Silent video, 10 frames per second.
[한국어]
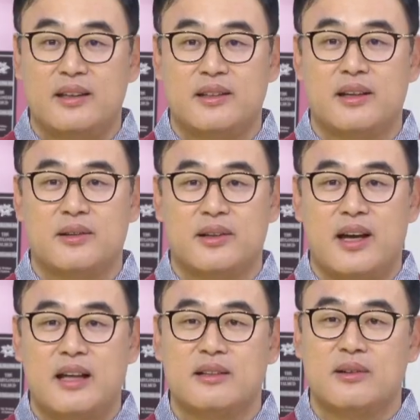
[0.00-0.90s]
이제 그렇게
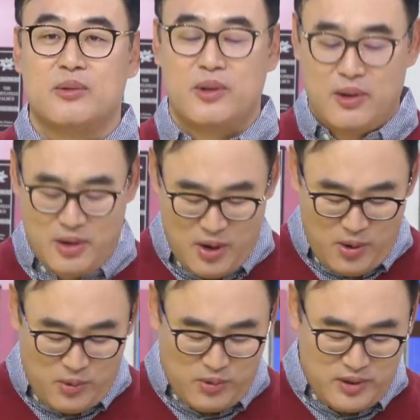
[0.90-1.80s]
하는 거고요.
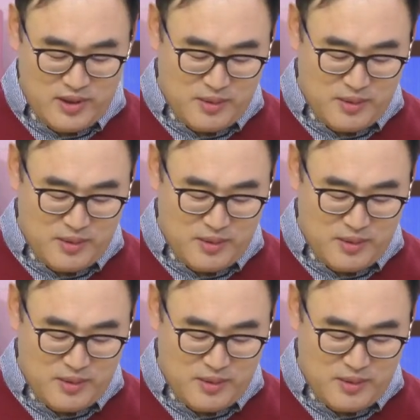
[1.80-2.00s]
오늘 그